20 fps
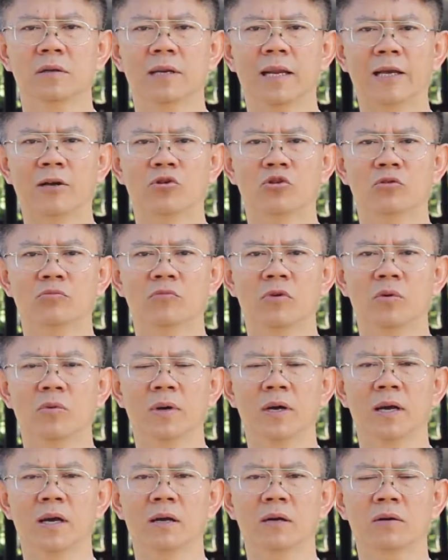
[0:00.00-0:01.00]
หลายคนบอก
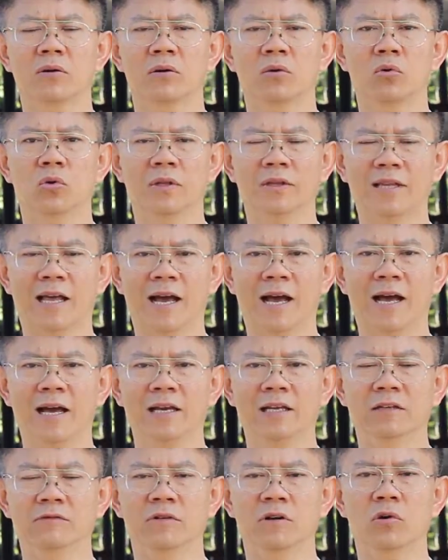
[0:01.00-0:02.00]
ว่ากลัวตาย
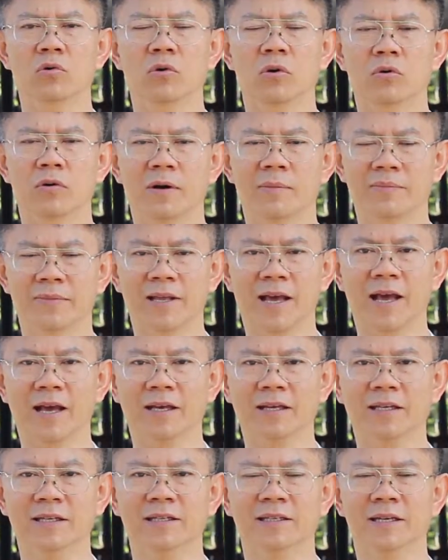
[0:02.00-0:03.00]
หรือว่ากลัวความตาย
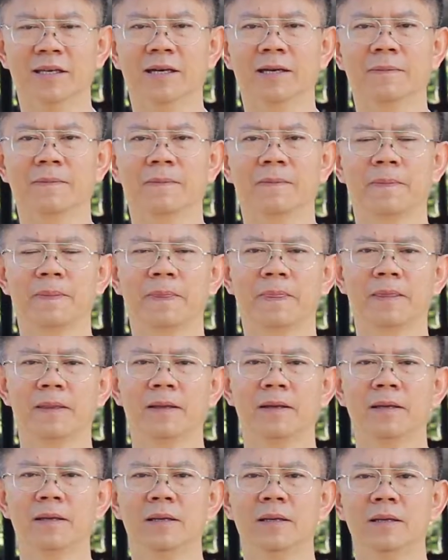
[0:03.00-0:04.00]
นะครับ
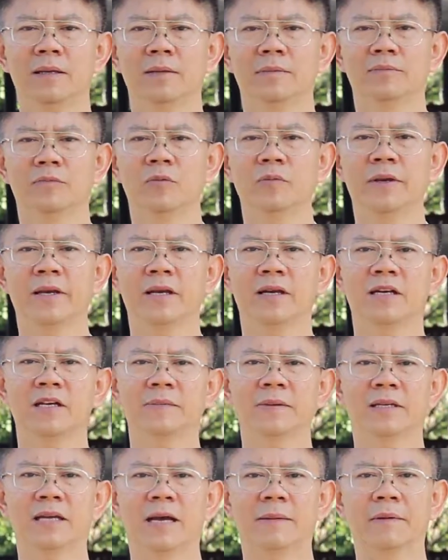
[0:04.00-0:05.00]
ผมเองเค
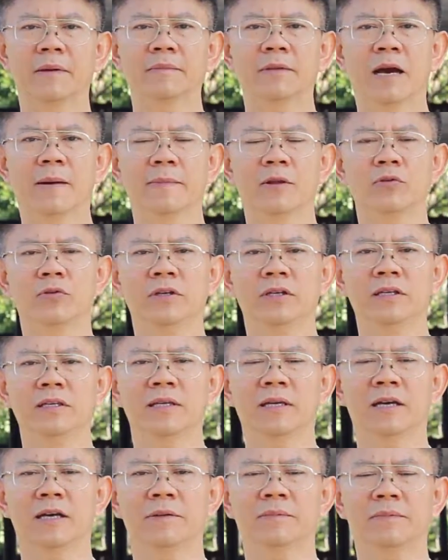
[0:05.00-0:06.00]
ยไปถามคำถามเหล่านี้
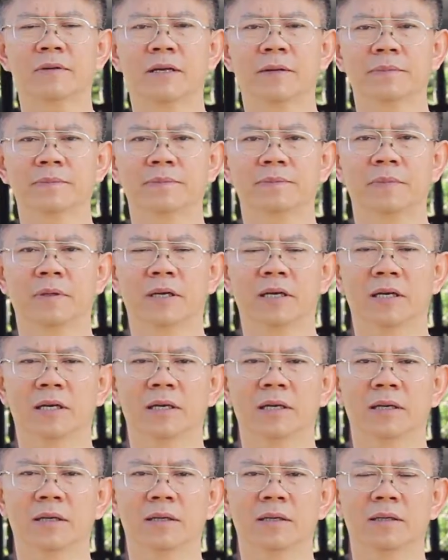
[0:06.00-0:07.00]
นะครับ กับ
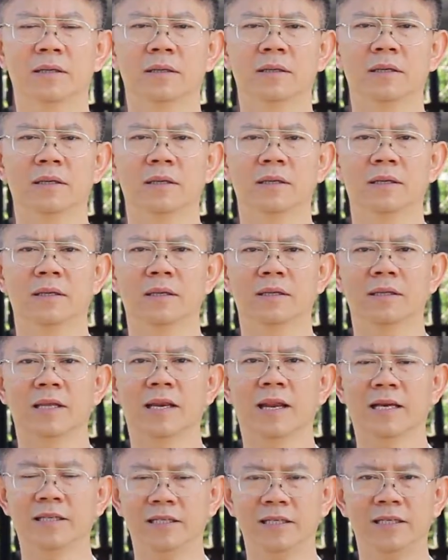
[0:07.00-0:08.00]
ห
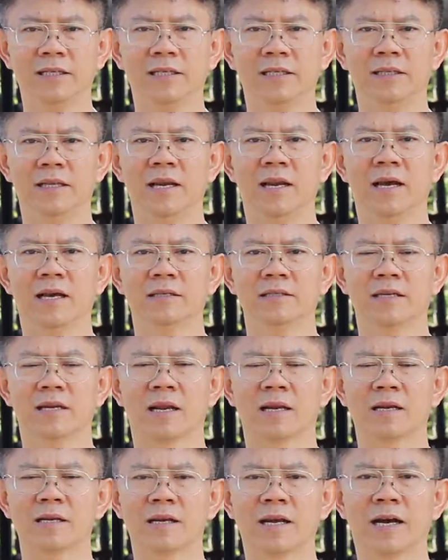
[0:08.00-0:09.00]
ลายๆ ที่หลายๆส
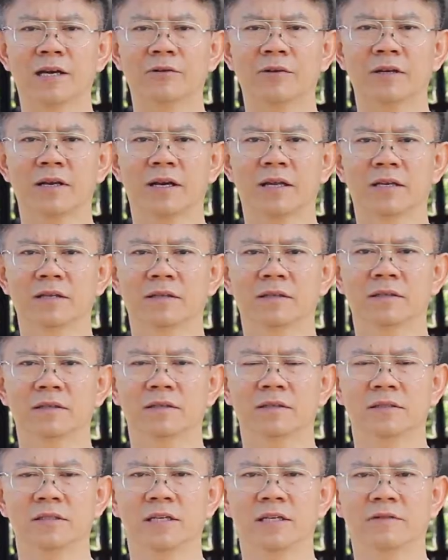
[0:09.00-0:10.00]
ถานการณ์ด้วยกัน
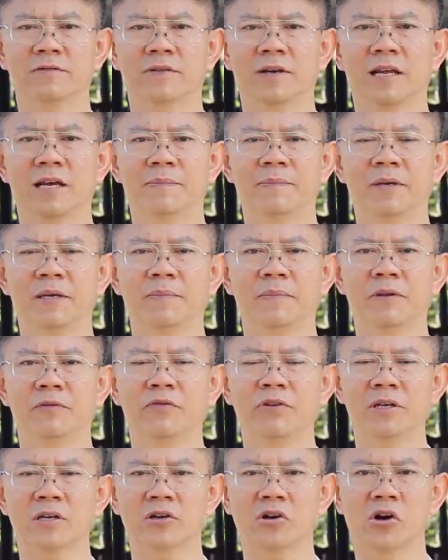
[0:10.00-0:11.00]
เช่น เวลาไปเป็น
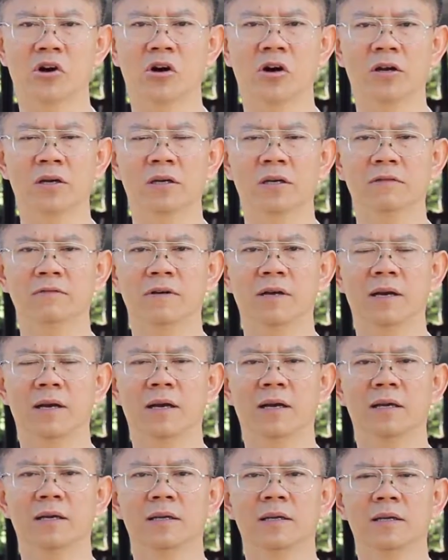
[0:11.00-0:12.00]
วิทยากร หรือว่า
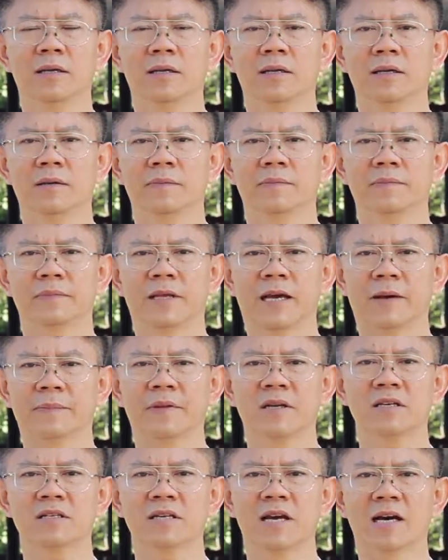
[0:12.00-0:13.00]
ถาม
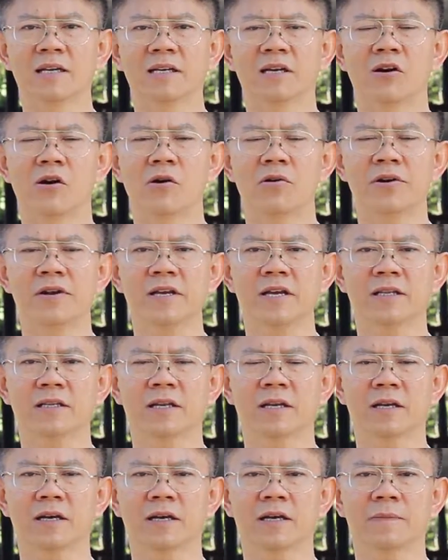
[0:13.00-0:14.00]
นักศึกษาในห้องเรียน
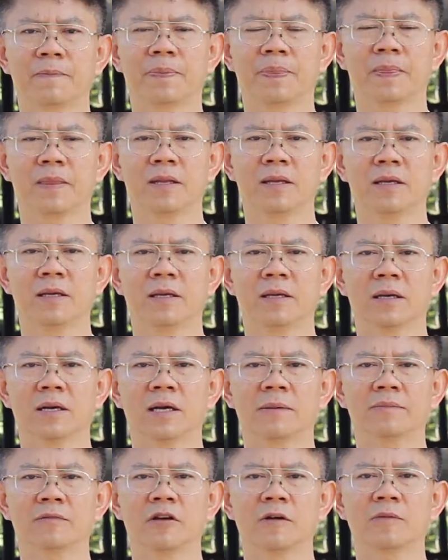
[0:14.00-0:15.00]
เนี่ยนะบ
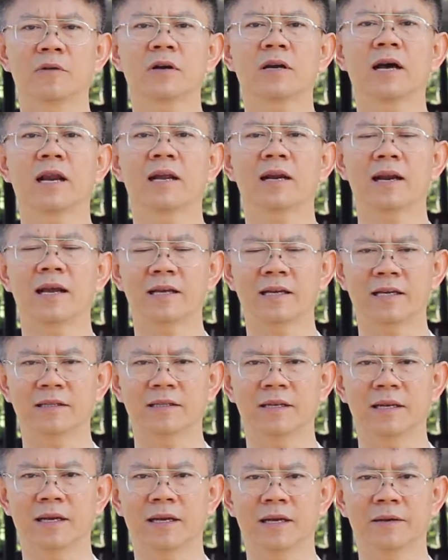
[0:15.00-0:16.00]
คำตอบก็คล้ายๆกัน
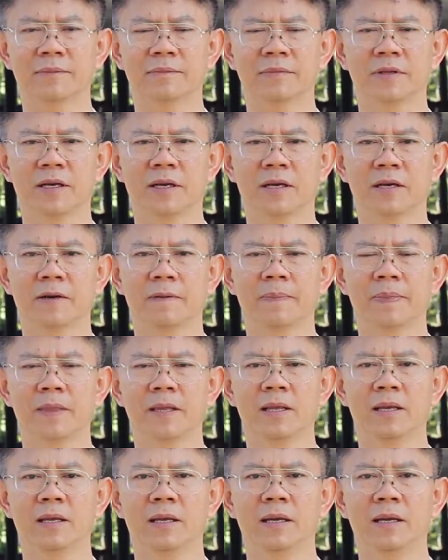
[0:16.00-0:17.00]
นี่แหละครับนะฮะ
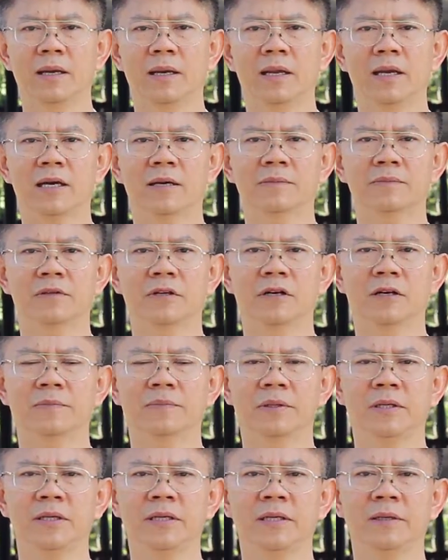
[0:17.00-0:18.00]
และคำตอบ
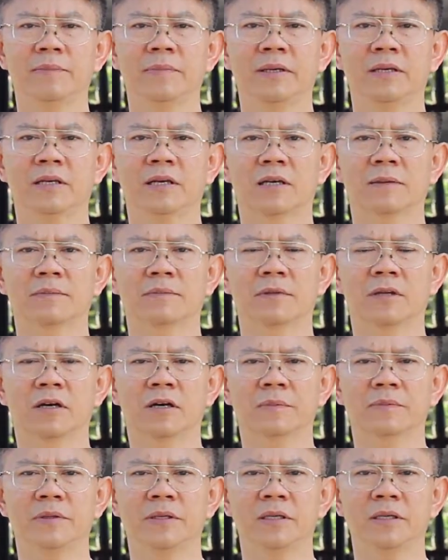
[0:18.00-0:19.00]
ที่เป็นคำต
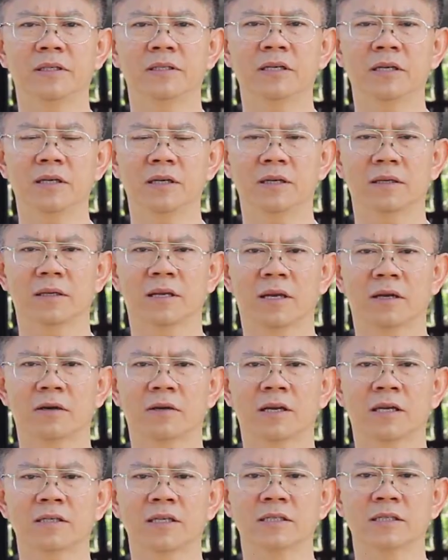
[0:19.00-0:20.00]
อบที่เยอะนะฮะ ค่
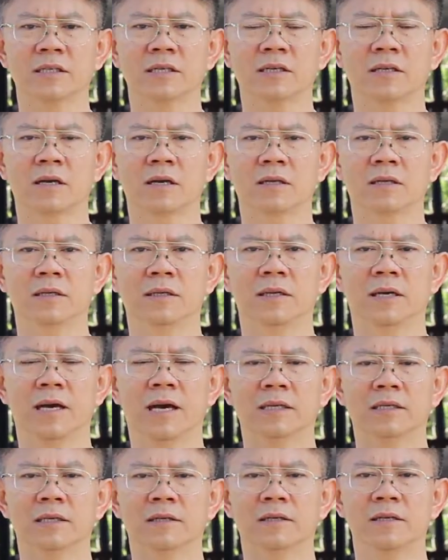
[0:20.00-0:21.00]
อนข้างจะเยอะก็คือ
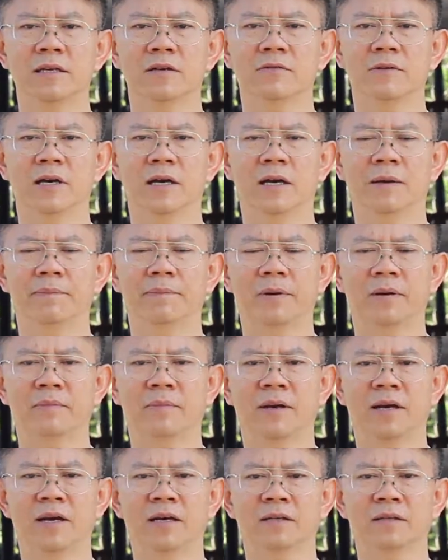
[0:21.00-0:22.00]
อาจจะเรียกว่าประ
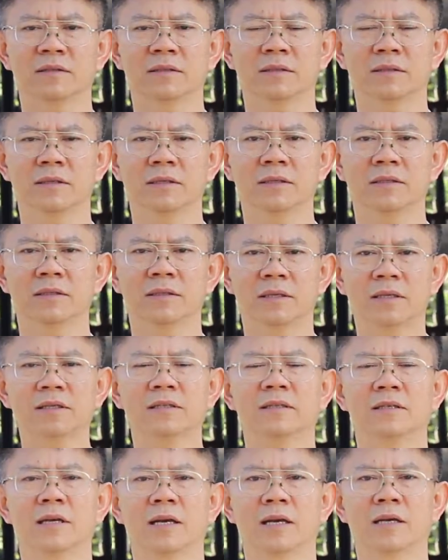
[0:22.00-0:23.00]
มาณเกินครึ่
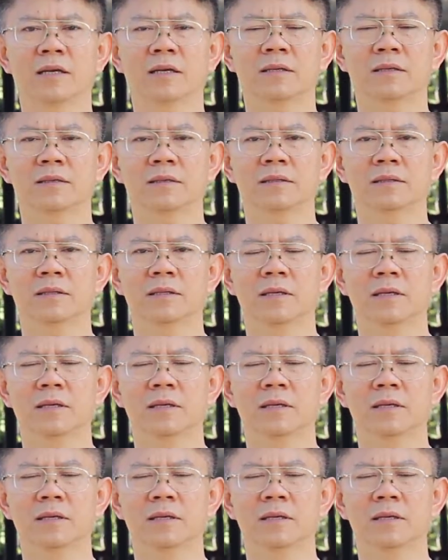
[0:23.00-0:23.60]
งนะฮะก็คือ